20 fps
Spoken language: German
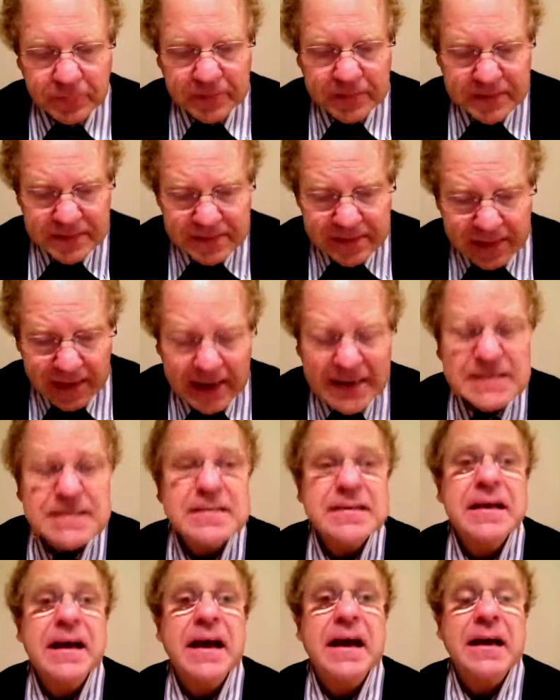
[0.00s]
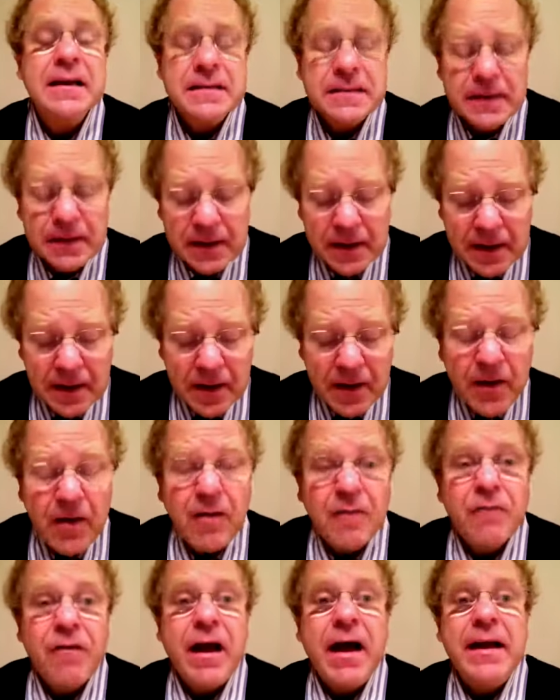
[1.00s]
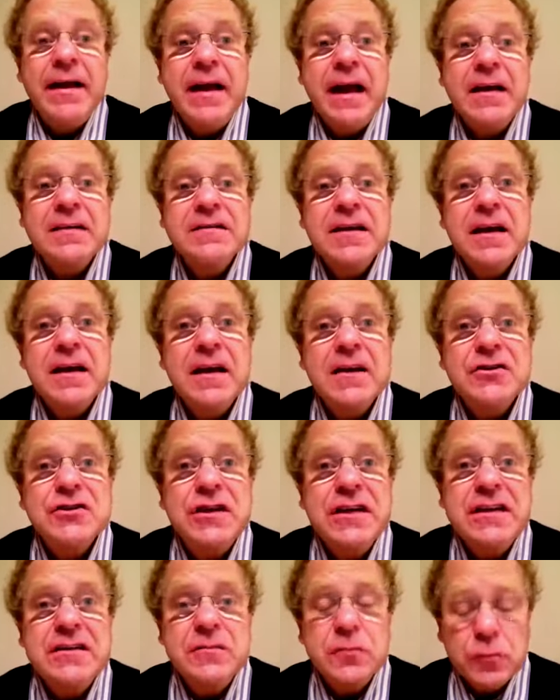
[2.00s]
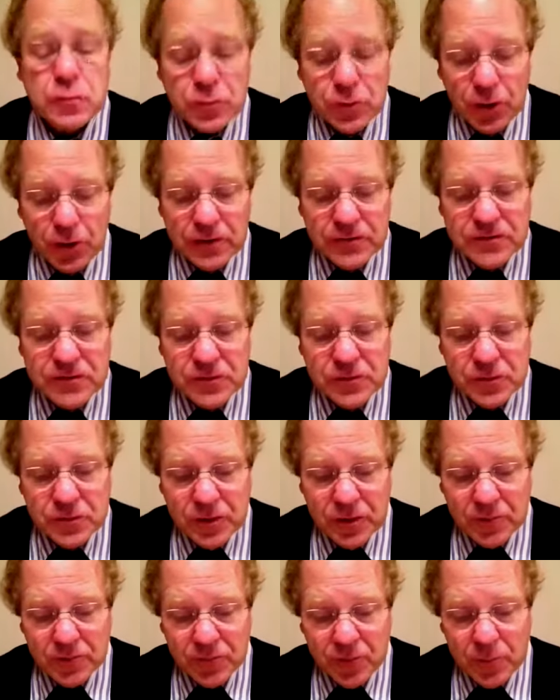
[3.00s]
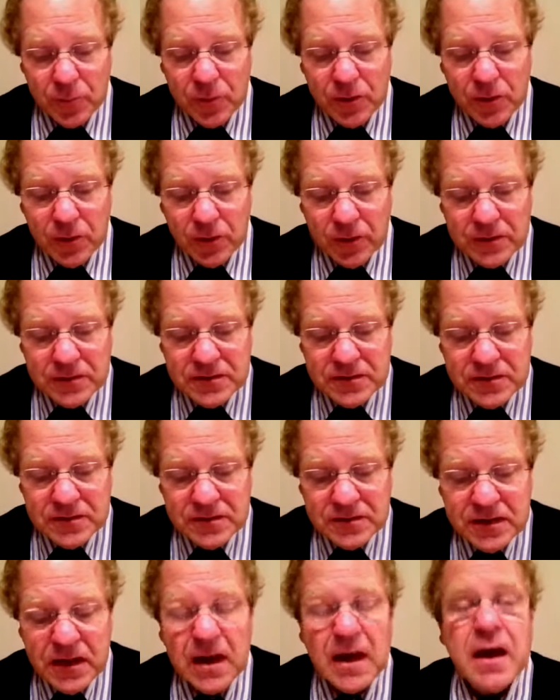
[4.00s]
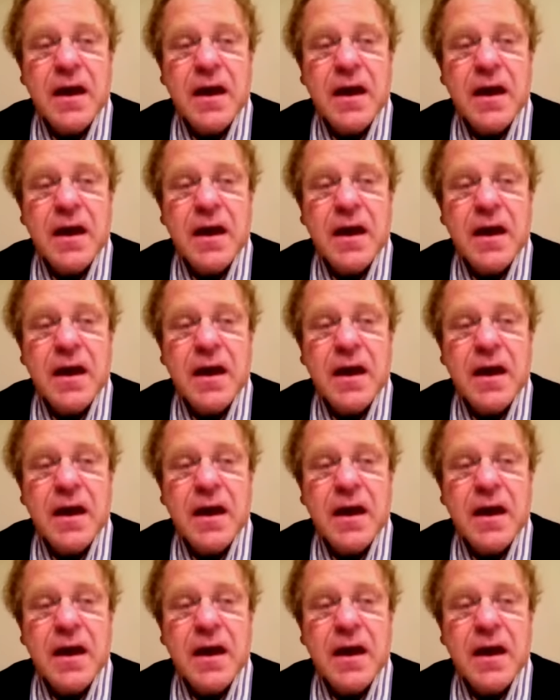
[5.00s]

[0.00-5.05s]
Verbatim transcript: Das Kreistheater war nach seiner Schließung 1995